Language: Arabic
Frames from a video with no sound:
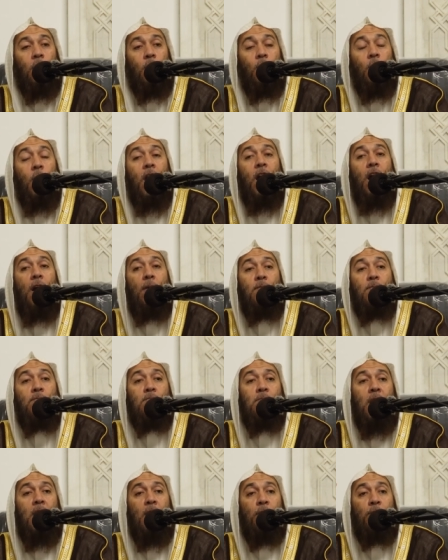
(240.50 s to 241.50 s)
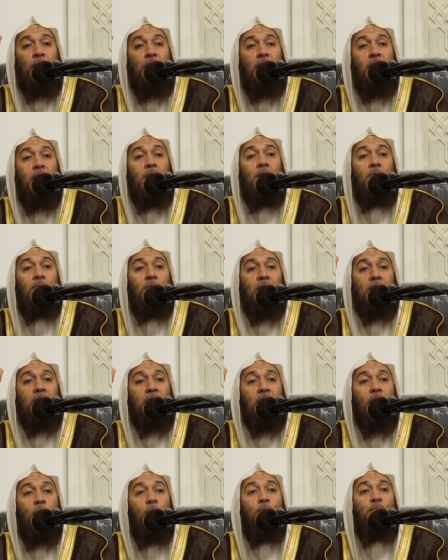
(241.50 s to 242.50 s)
واما بنعمه
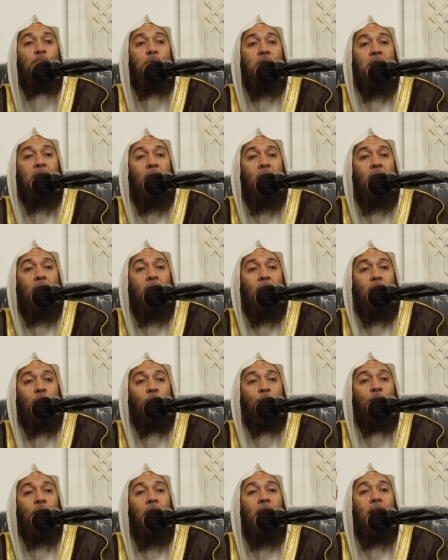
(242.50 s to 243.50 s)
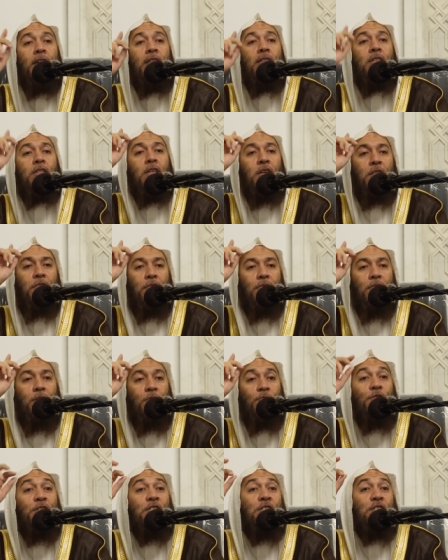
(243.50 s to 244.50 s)
ربك فحدث
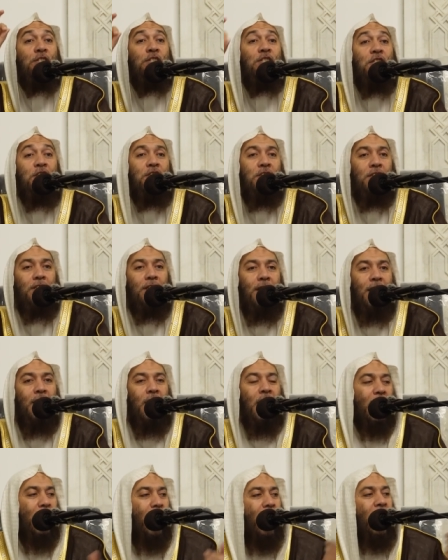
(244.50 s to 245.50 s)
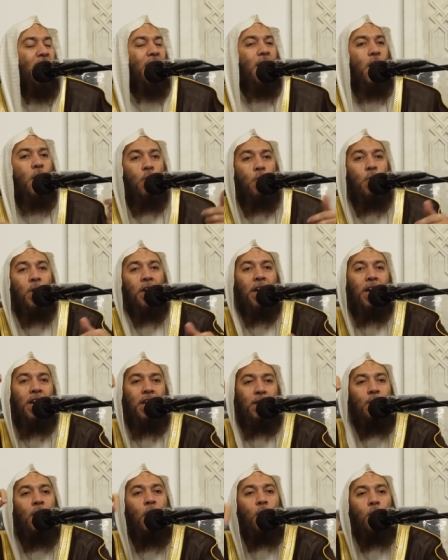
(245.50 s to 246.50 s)
في السجن قال هو
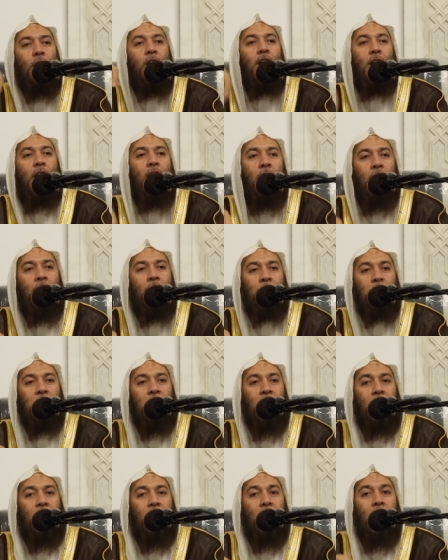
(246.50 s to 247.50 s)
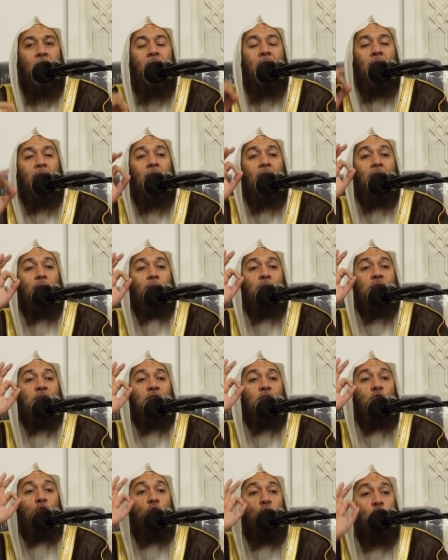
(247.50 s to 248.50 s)
رحمه الله قال
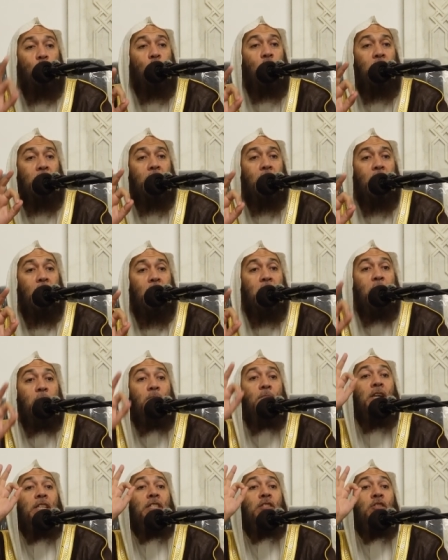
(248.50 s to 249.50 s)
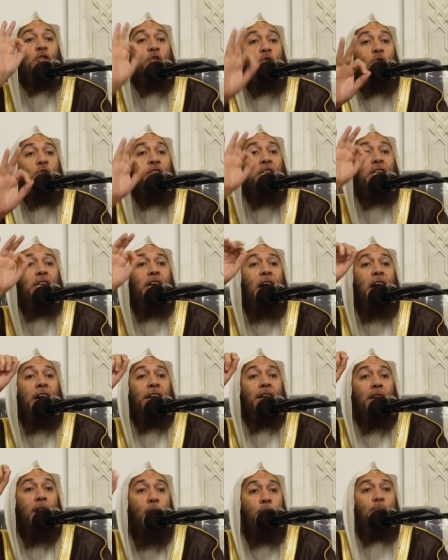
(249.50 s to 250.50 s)
المسجون من سجن
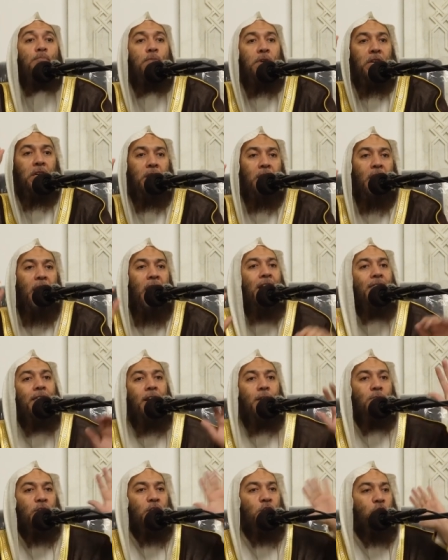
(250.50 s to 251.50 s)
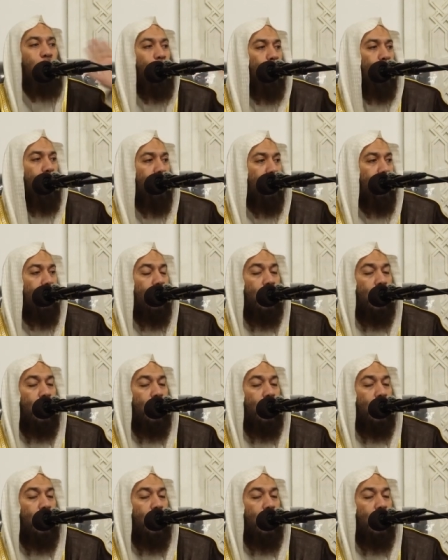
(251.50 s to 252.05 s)
عن ربه هذا المسجون